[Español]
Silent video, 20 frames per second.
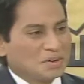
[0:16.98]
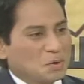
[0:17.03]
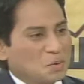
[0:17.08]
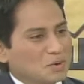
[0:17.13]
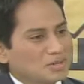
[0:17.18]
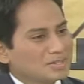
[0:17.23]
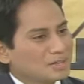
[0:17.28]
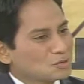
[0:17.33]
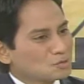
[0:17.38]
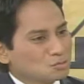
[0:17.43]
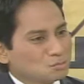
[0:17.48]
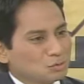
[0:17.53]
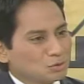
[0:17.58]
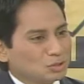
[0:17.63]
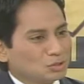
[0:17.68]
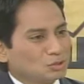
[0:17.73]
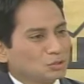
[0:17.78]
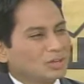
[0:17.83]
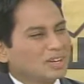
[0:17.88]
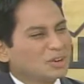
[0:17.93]
Cuéntanos un
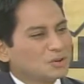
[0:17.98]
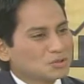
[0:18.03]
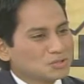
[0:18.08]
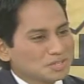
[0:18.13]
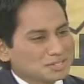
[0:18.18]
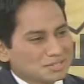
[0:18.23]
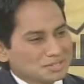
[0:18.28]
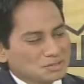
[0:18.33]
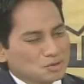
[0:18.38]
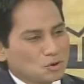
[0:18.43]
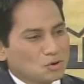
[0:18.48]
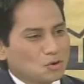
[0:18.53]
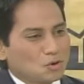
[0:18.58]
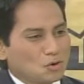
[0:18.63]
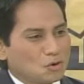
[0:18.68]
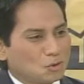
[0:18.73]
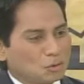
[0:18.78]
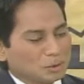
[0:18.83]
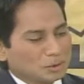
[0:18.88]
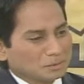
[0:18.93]
poquito, ¿qué cosa es CISOL
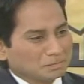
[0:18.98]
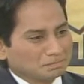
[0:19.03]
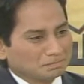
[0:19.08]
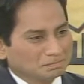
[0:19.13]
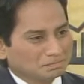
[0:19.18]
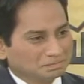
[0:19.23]
Joven?